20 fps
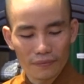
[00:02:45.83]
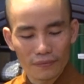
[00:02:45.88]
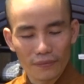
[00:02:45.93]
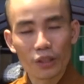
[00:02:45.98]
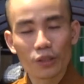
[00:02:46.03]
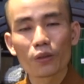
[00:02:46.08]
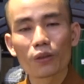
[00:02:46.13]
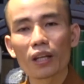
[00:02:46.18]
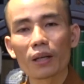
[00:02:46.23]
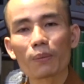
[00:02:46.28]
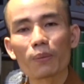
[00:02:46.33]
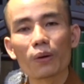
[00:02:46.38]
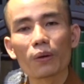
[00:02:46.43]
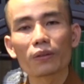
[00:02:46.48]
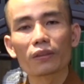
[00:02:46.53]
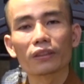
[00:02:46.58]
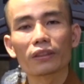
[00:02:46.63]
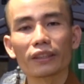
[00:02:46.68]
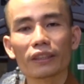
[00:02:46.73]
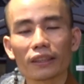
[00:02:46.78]
Ni cô là
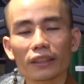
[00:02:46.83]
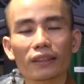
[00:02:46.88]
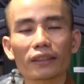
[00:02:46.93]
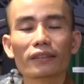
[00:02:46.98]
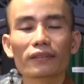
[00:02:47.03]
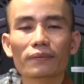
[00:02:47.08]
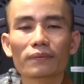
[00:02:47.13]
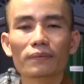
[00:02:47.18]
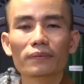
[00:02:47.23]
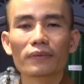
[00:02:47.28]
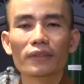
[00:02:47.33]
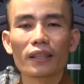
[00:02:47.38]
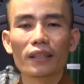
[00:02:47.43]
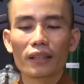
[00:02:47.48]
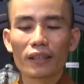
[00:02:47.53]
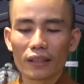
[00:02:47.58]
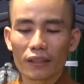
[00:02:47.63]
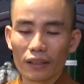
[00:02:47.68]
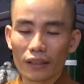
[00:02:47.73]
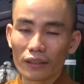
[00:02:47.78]
một người nữ.
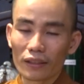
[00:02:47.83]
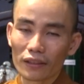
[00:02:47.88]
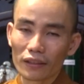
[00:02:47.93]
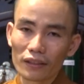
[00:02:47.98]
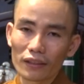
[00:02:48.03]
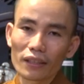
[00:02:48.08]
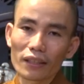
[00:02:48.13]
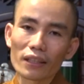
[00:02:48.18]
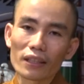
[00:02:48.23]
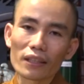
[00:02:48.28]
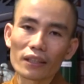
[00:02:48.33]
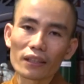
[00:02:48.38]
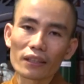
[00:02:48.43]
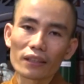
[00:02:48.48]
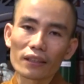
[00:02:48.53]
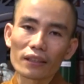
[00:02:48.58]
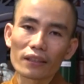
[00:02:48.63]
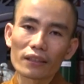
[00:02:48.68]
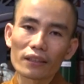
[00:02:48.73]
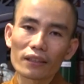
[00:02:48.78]
Người nữ
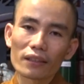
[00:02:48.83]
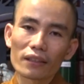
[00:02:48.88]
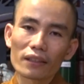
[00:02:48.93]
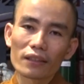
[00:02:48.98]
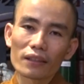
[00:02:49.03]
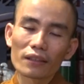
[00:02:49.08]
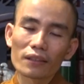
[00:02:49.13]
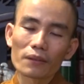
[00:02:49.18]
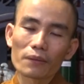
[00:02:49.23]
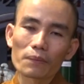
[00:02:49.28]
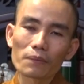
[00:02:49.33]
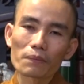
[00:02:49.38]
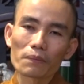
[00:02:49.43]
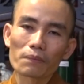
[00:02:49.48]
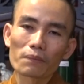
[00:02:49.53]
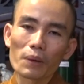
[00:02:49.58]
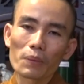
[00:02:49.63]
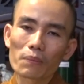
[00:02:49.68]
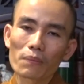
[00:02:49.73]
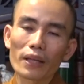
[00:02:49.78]
thì
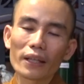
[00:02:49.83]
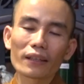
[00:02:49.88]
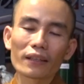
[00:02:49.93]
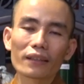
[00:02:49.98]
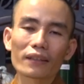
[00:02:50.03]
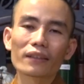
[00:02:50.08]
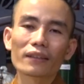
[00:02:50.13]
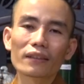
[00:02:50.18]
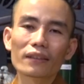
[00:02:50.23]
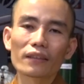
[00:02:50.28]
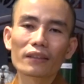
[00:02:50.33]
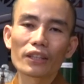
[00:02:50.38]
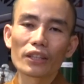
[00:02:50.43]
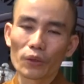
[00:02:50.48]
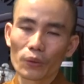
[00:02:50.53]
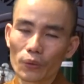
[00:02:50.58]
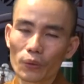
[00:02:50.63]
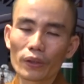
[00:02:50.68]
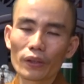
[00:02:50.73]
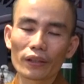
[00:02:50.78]
mong manh,
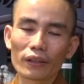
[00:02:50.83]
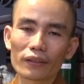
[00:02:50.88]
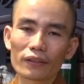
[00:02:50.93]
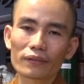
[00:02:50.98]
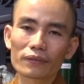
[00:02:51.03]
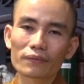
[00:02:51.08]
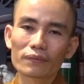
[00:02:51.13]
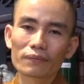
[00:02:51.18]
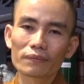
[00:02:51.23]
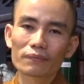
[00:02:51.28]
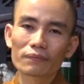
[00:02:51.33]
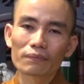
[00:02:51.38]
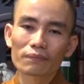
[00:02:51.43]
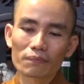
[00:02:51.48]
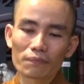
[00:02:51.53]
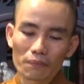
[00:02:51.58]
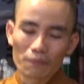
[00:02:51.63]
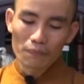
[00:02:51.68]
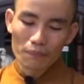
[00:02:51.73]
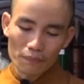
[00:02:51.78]
yếu đuối.
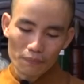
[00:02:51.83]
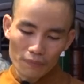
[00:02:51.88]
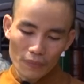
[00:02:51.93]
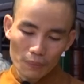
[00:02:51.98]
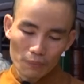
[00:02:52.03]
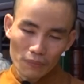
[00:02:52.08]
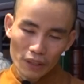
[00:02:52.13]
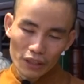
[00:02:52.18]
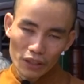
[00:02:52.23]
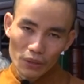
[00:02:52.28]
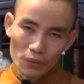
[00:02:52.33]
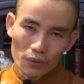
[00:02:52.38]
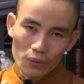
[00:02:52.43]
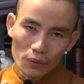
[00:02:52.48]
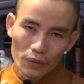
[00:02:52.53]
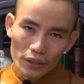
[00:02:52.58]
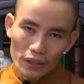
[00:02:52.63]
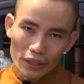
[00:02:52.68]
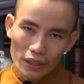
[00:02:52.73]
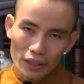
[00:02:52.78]
Mong manh yếu
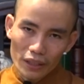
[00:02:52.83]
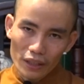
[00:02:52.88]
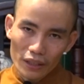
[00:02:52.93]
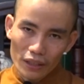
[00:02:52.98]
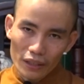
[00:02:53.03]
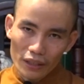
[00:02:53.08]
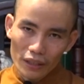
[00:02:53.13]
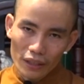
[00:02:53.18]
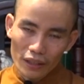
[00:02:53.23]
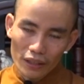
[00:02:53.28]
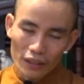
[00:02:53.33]
đuối thì